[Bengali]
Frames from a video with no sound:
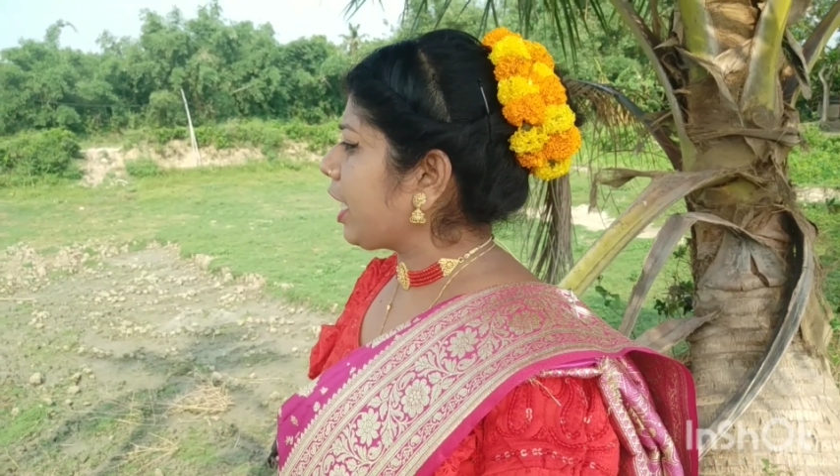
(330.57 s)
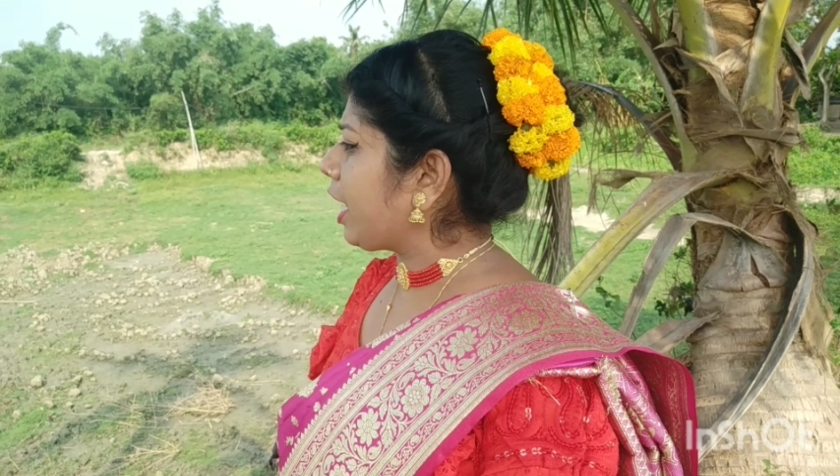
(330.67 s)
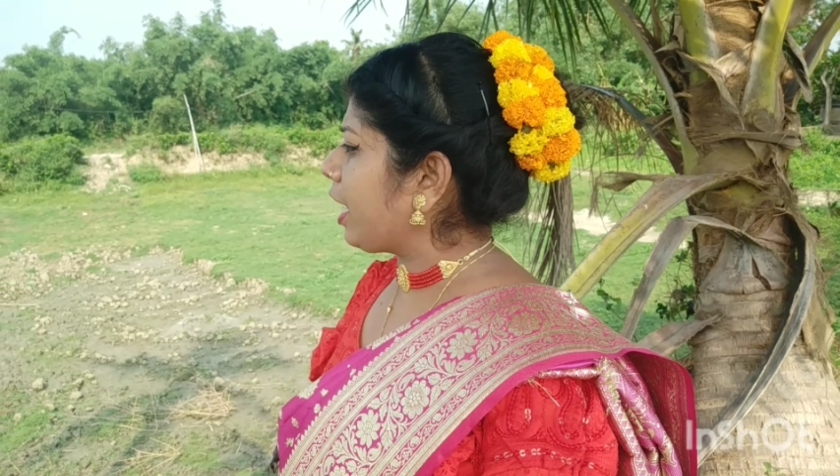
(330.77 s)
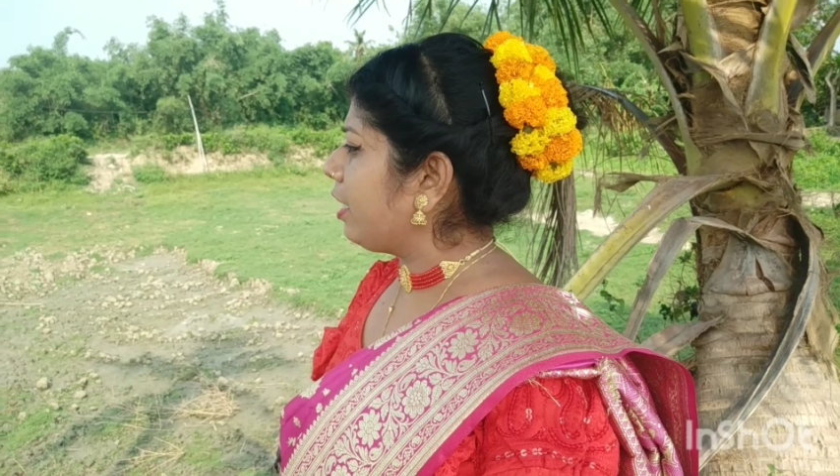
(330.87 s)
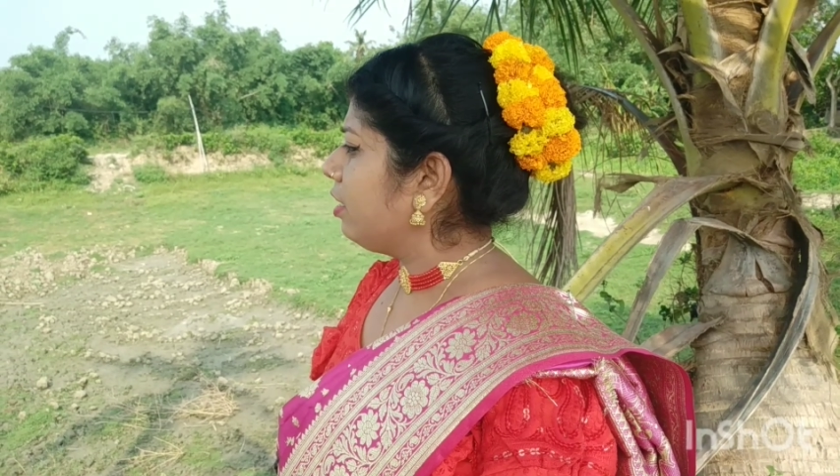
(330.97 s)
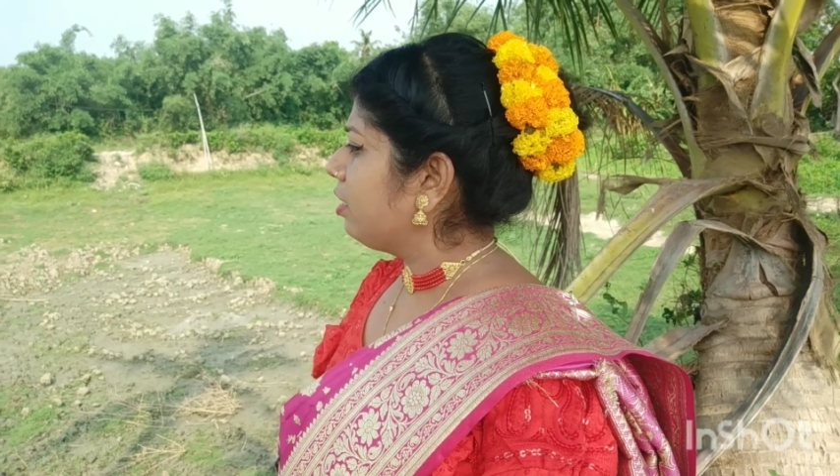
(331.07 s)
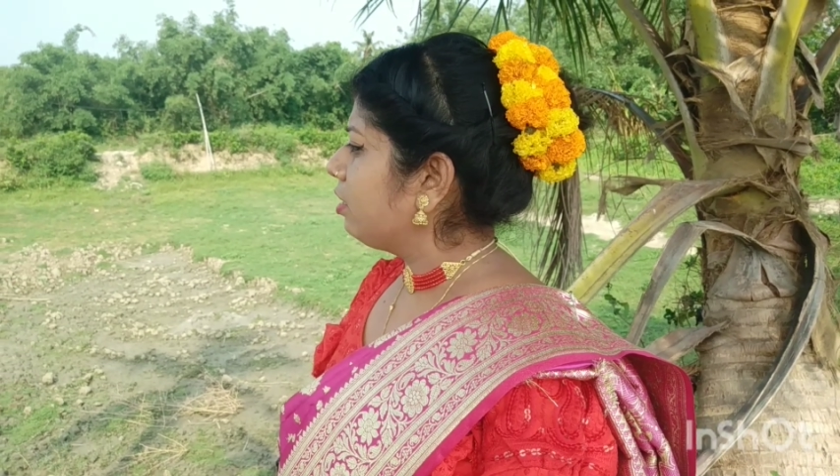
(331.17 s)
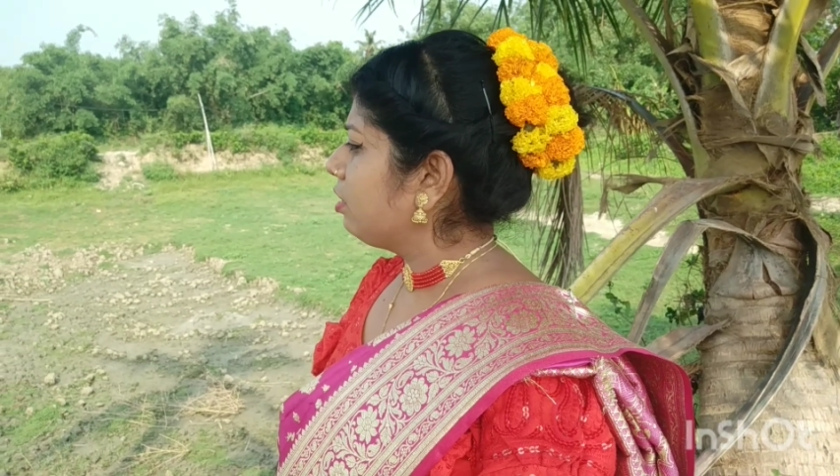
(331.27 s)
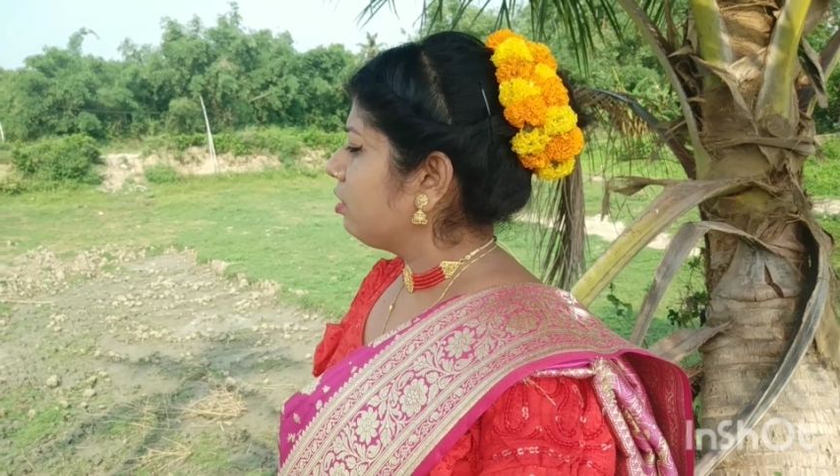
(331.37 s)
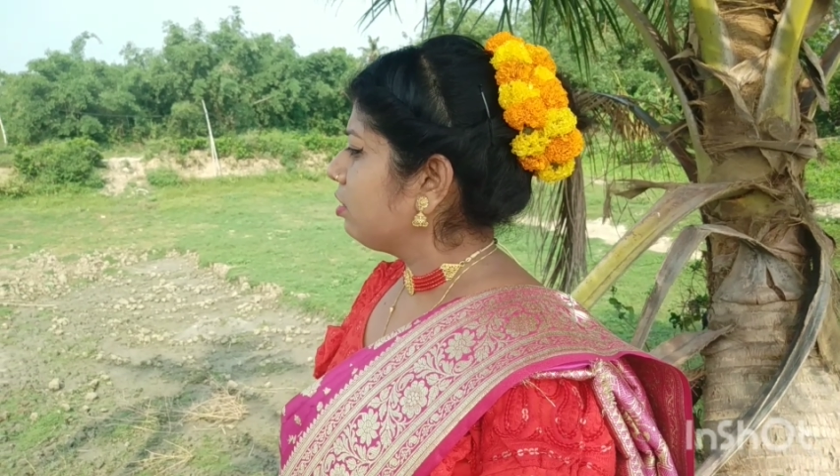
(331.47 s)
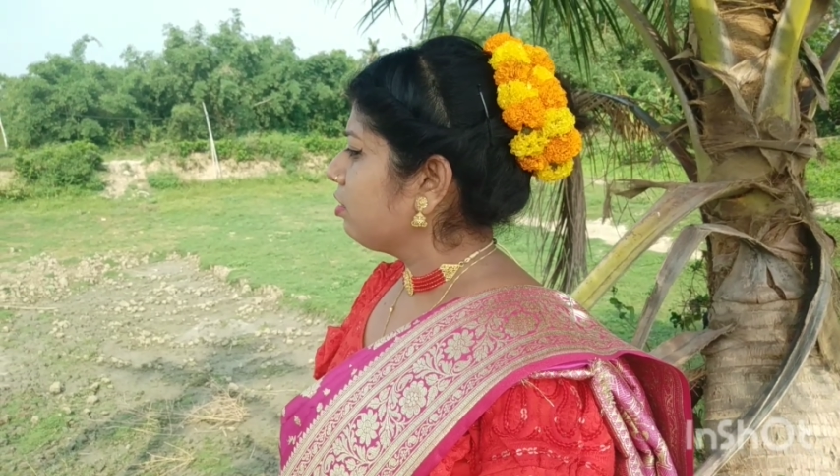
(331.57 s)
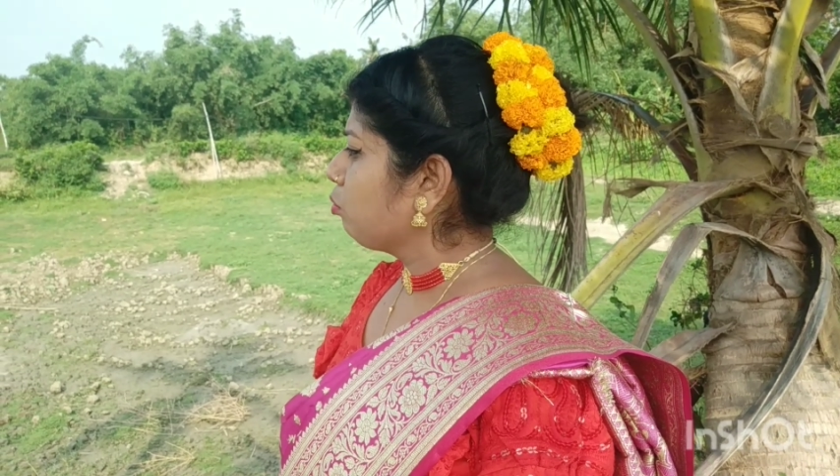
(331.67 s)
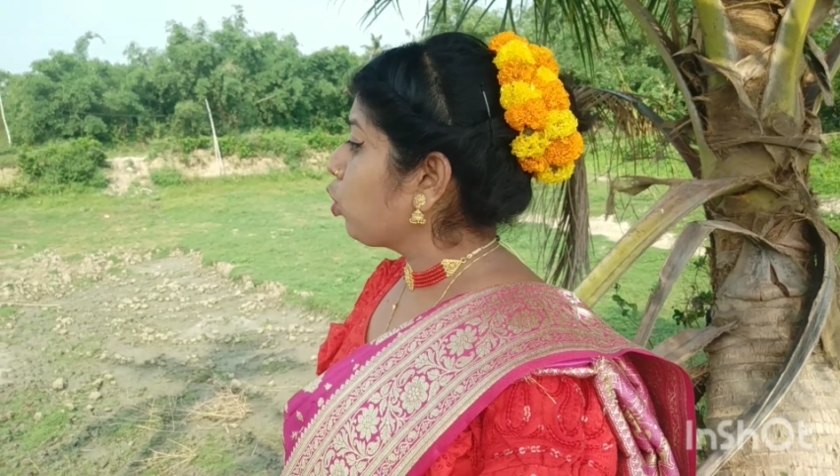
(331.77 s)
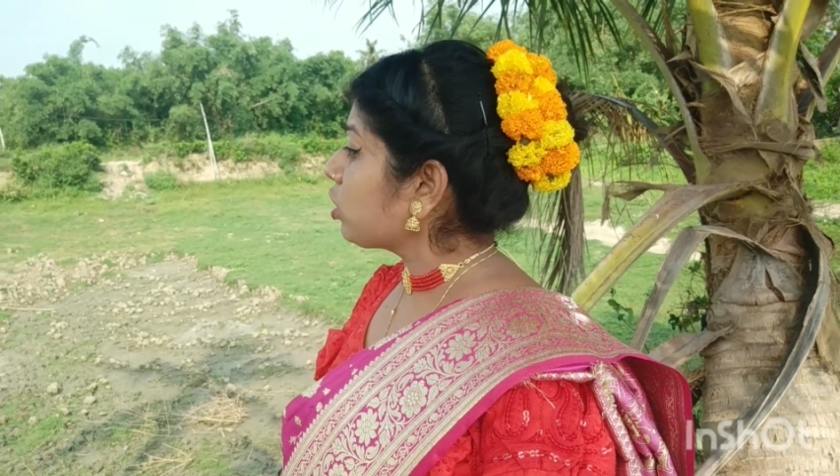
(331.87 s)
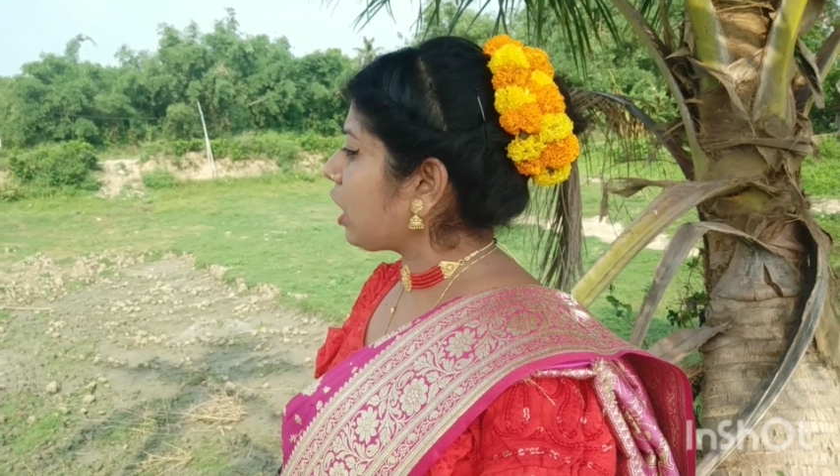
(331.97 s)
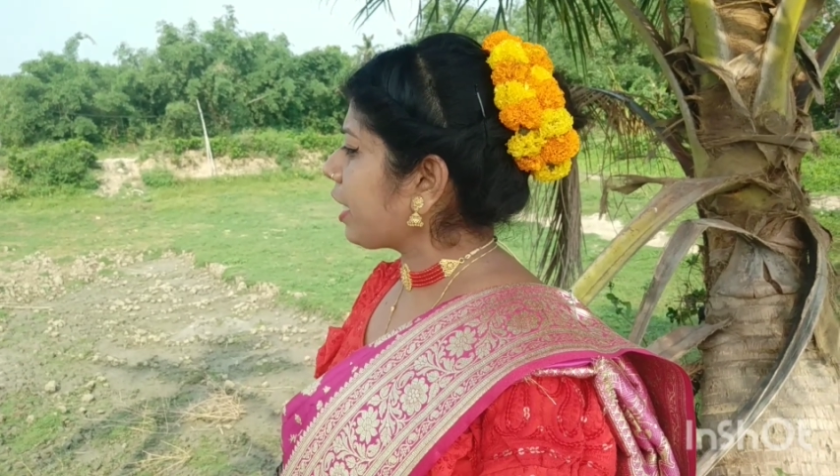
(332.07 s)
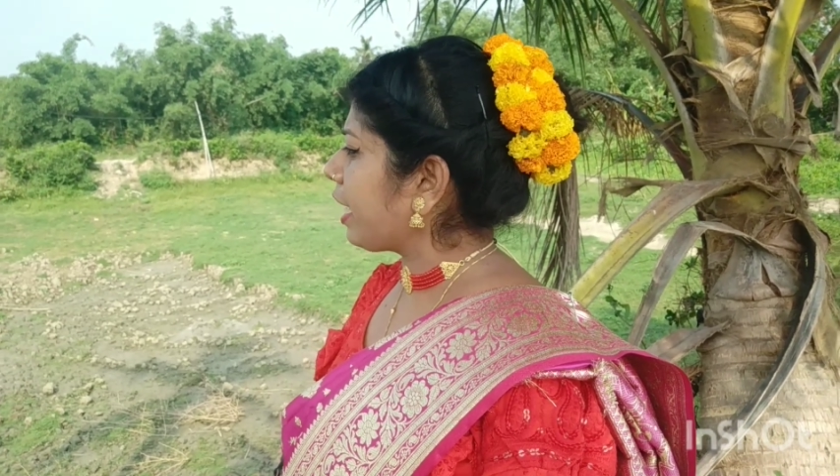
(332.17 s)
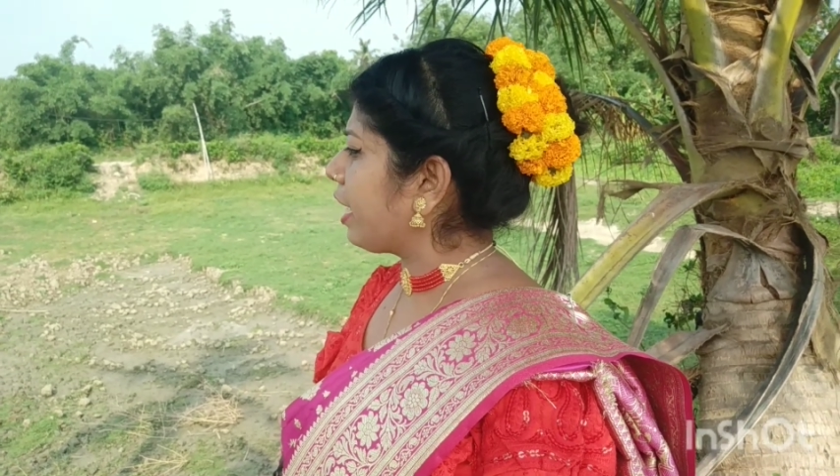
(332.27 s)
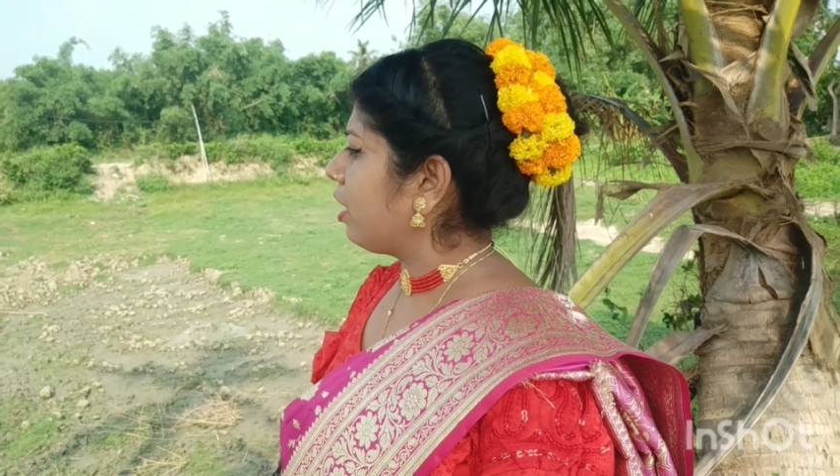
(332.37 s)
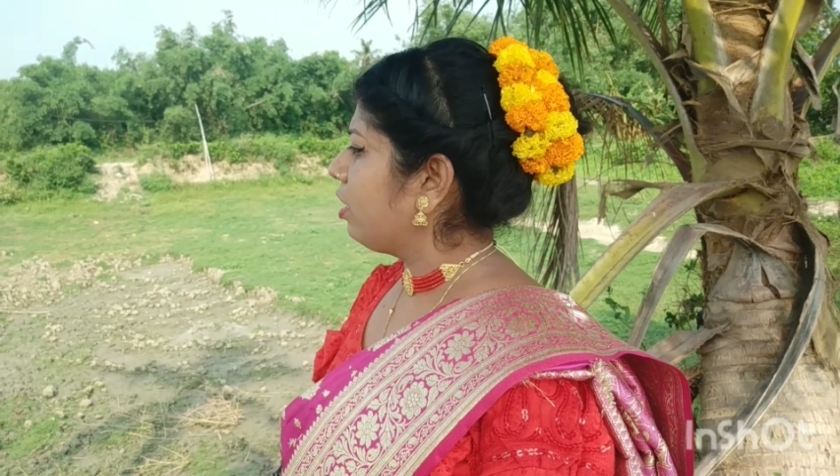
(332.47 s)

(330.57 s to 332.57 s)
নেই ভূত থাকে